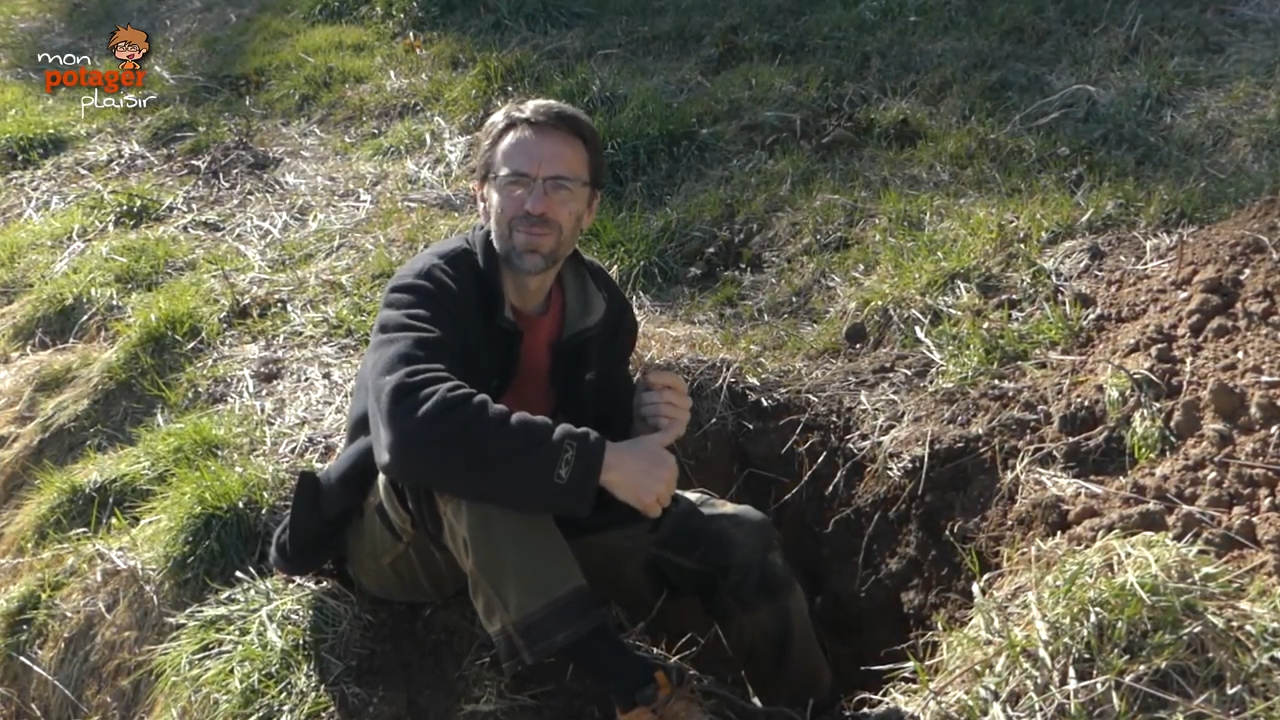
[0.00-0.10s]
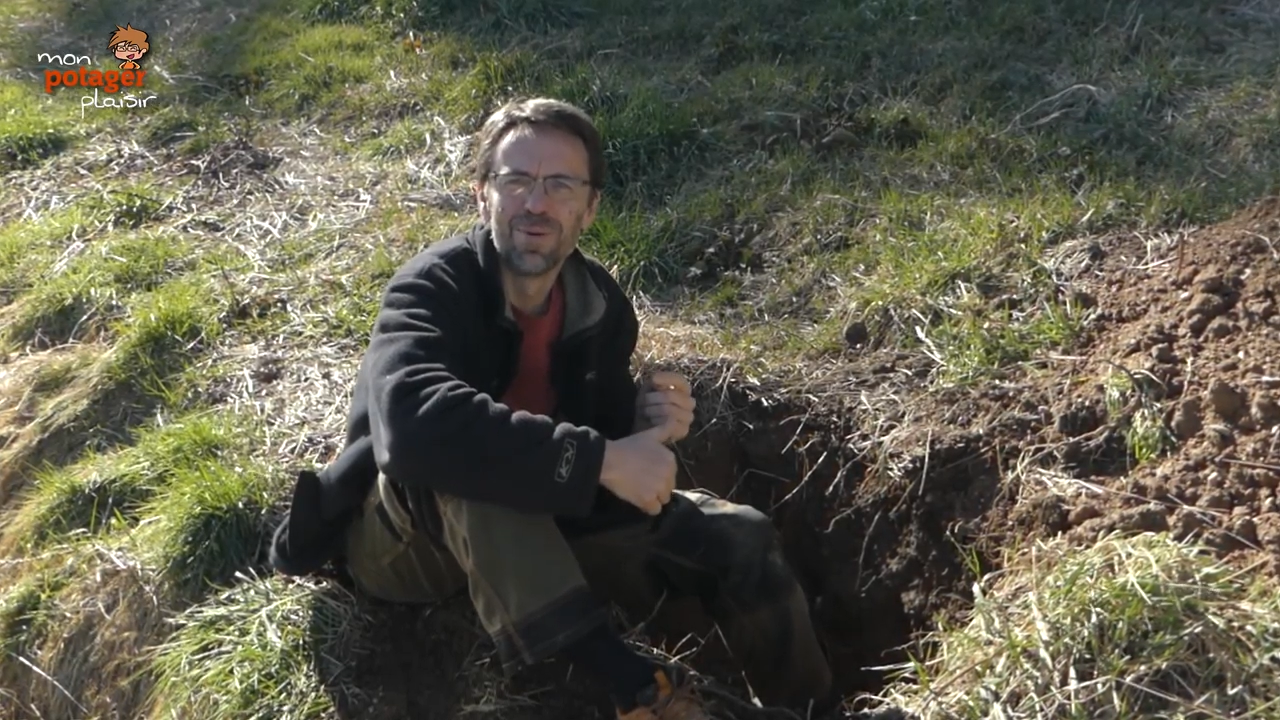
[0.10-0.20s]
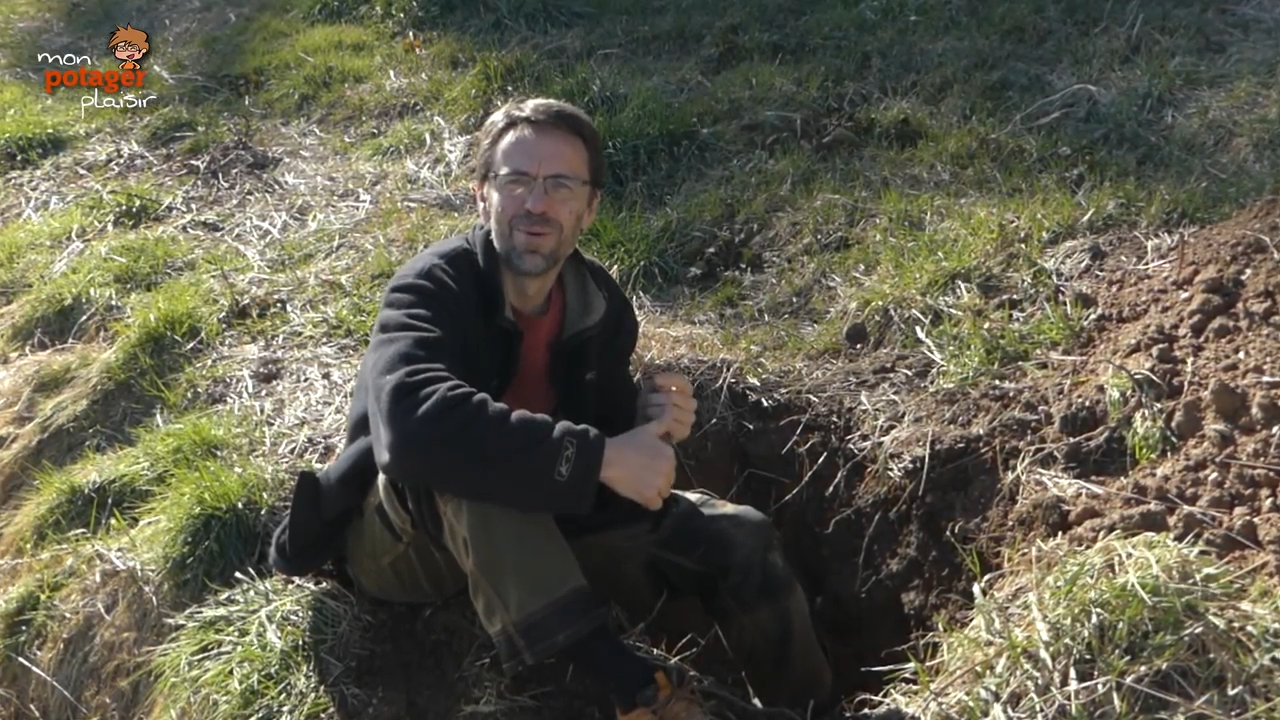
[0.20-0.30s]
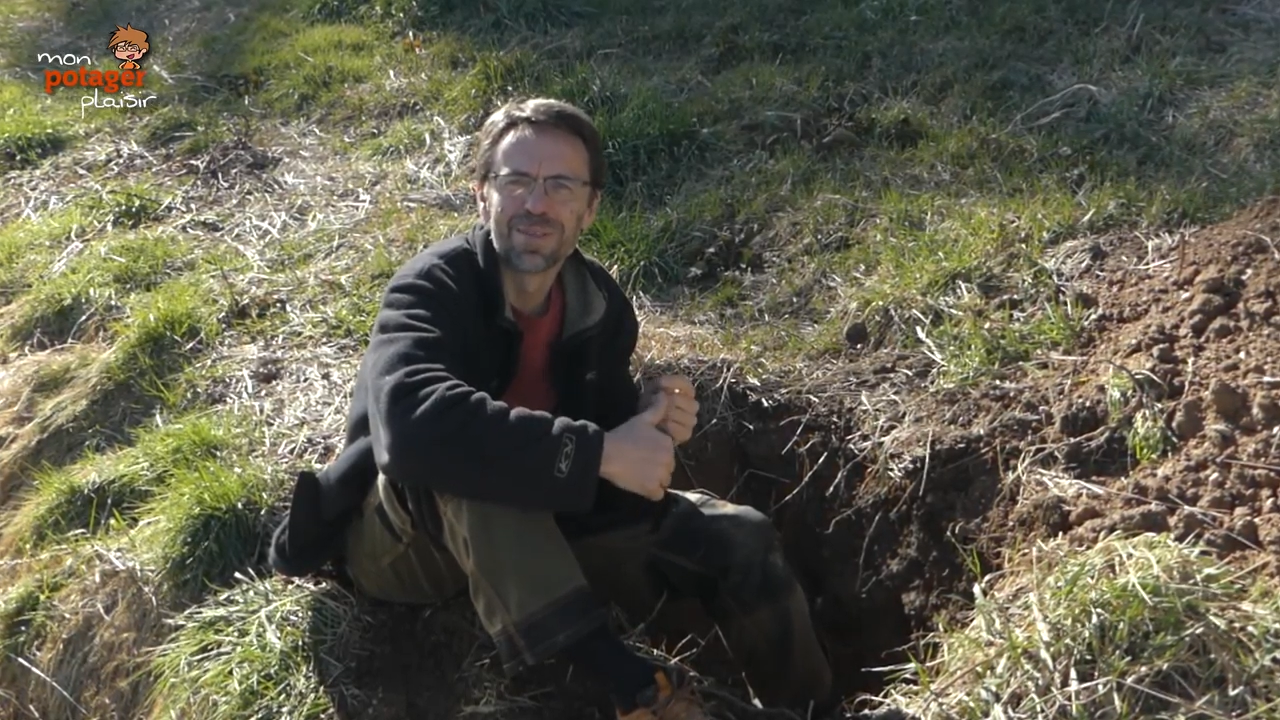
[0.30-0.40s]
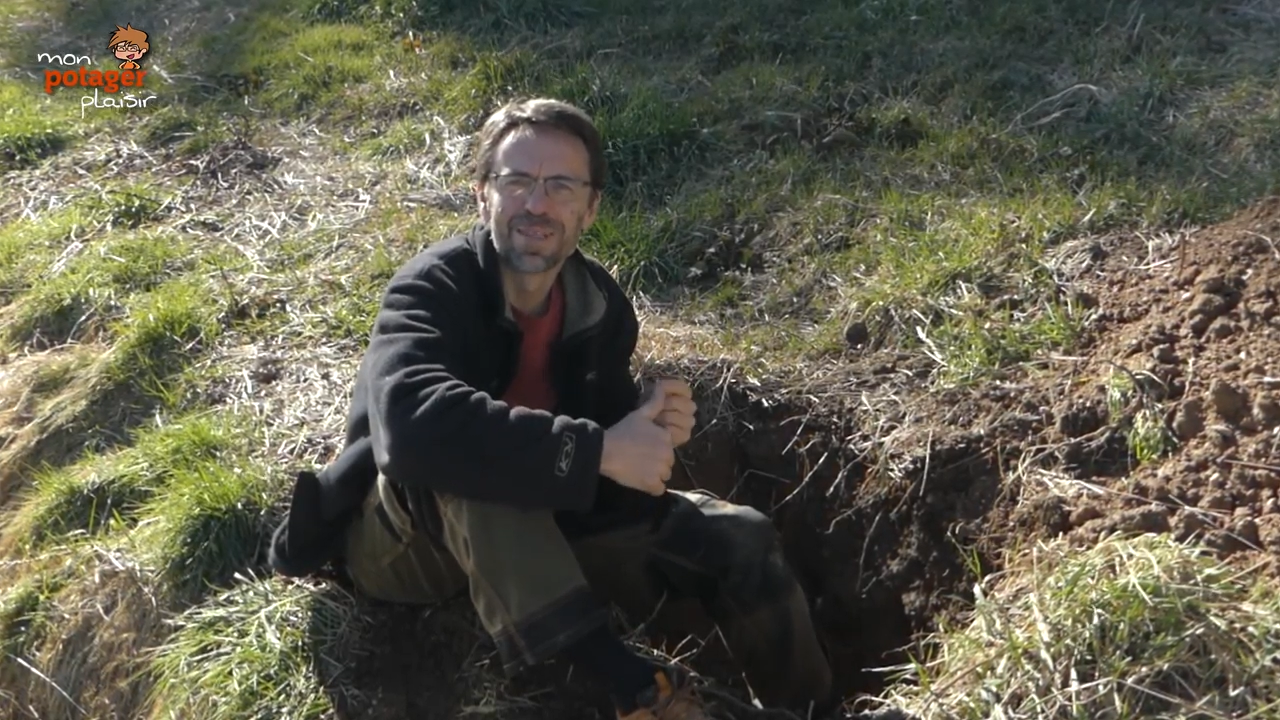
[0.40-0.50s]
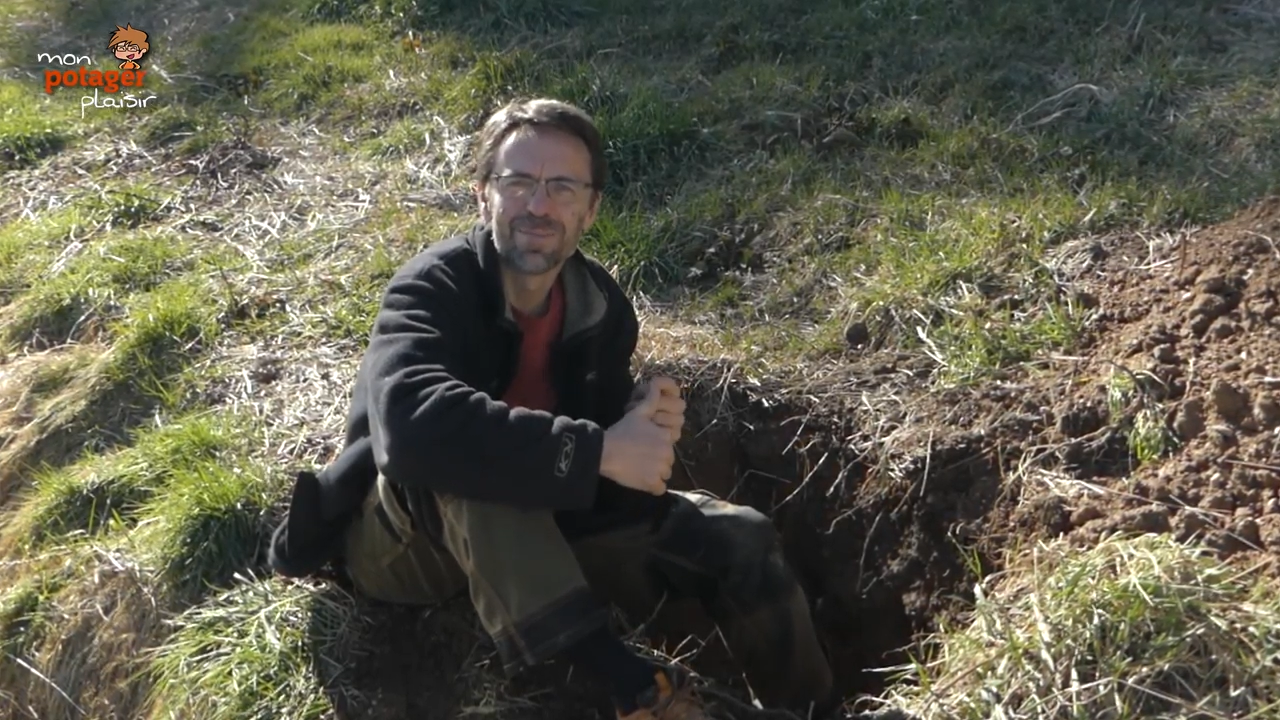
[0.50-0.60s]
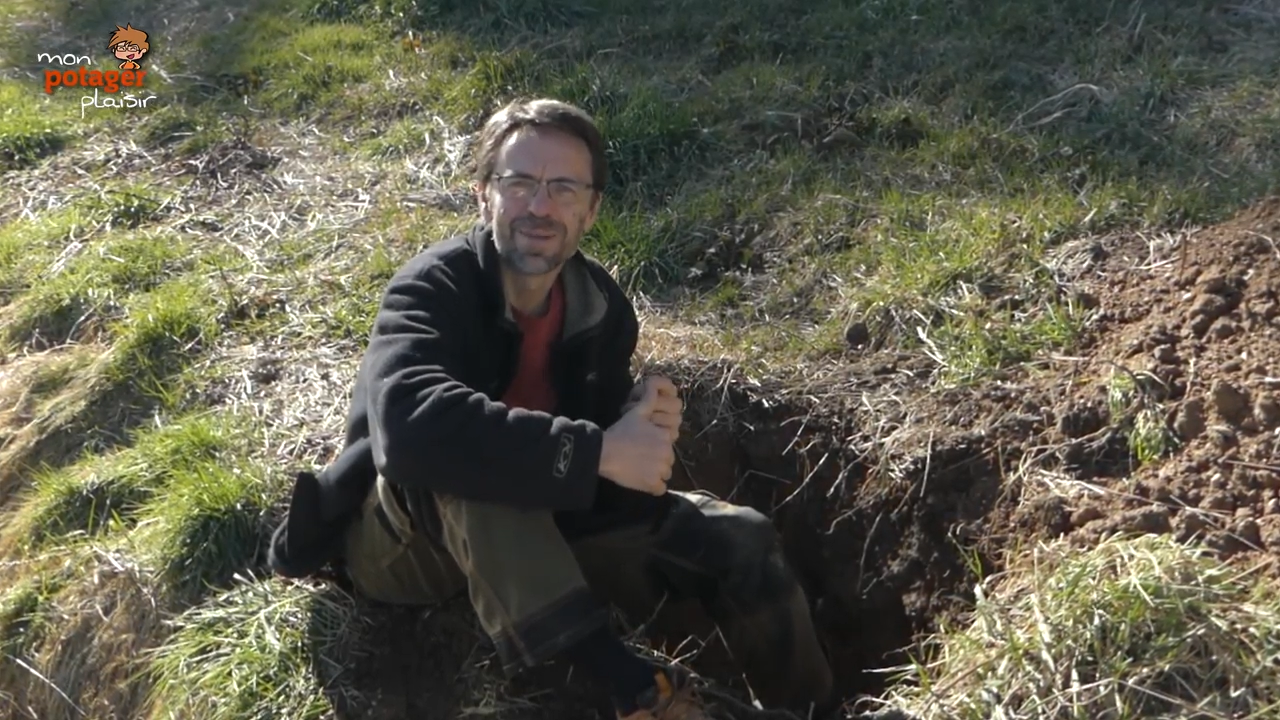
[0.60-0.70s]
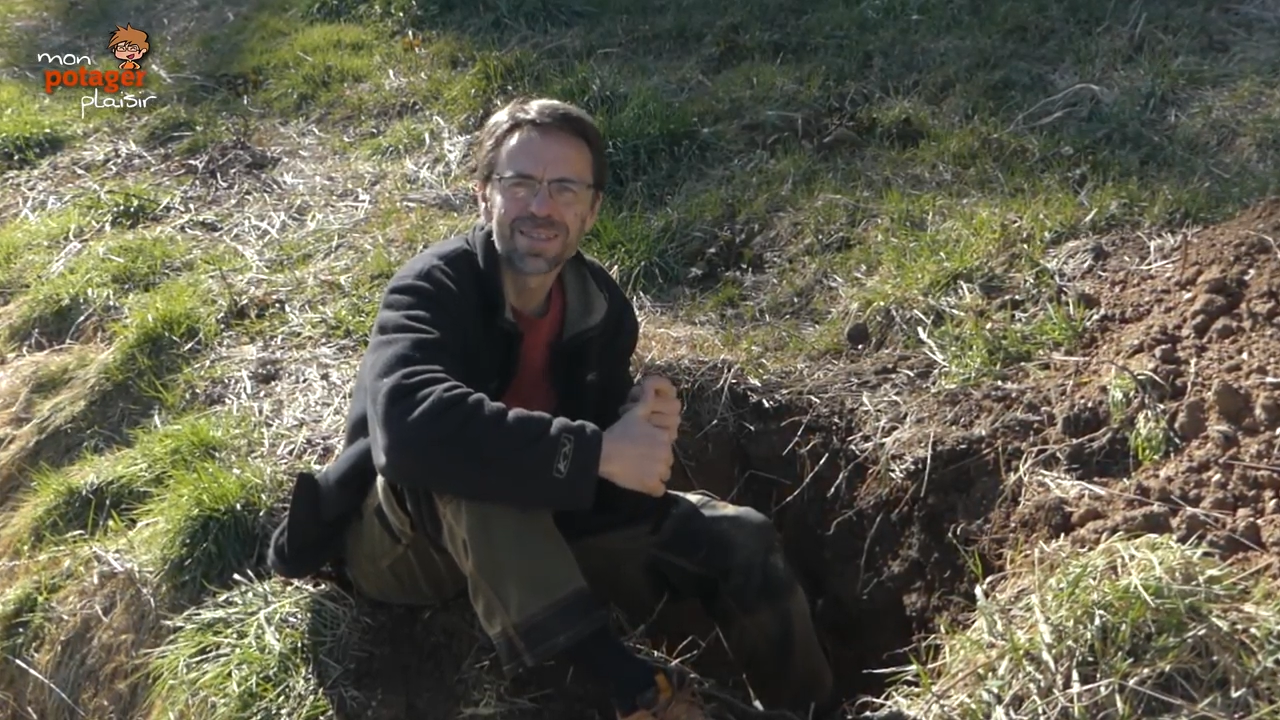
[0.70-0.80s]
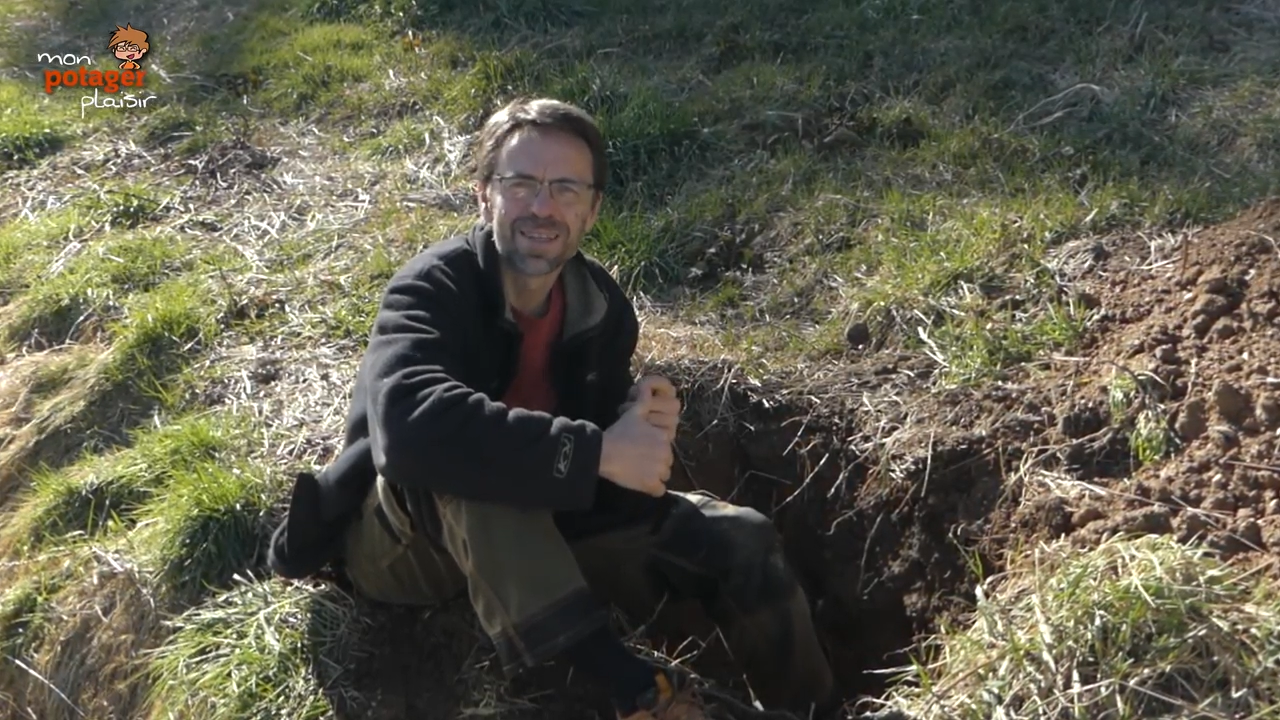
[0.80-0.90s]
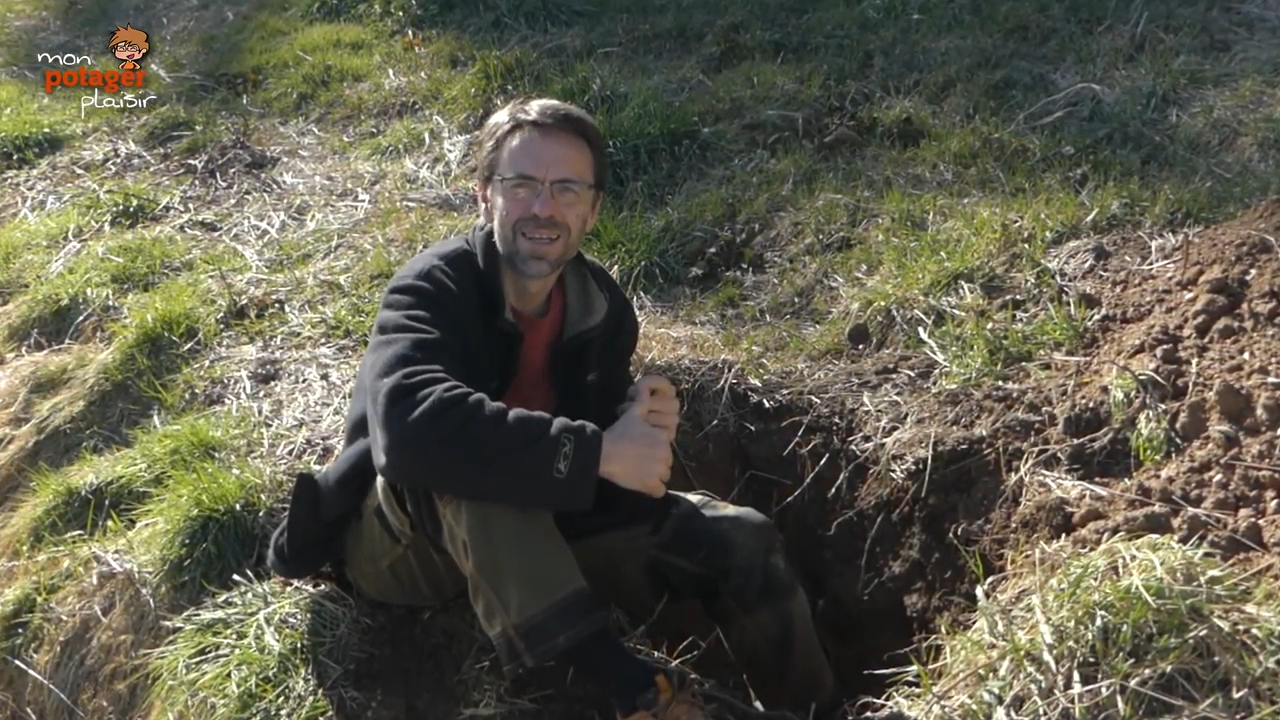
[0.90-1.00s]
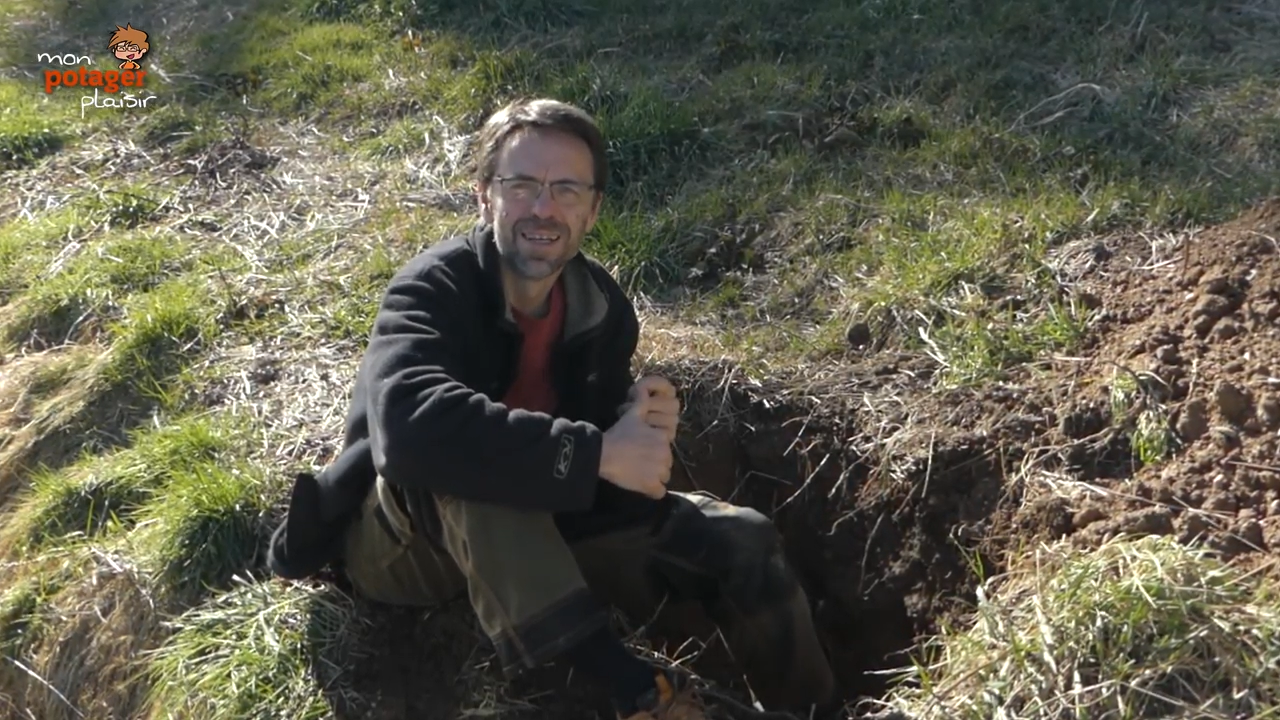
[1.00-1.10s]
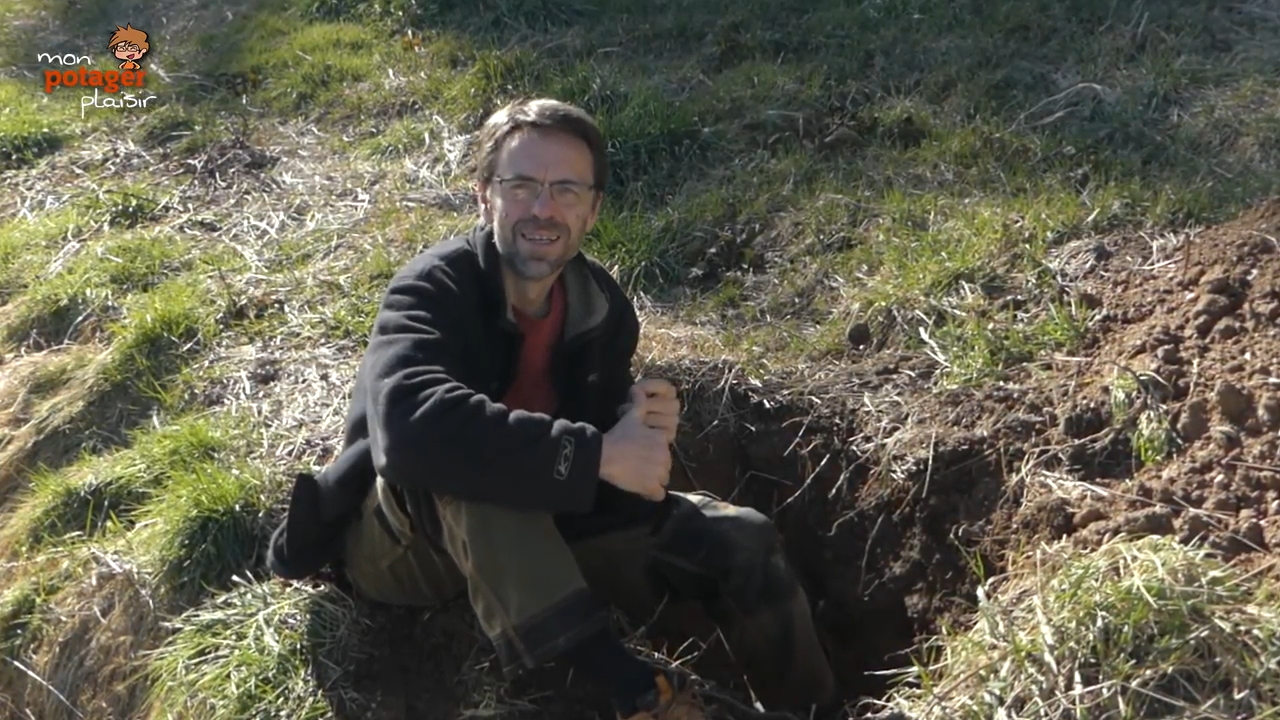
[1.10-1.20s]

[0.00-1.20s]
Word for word: peut être sympa ça.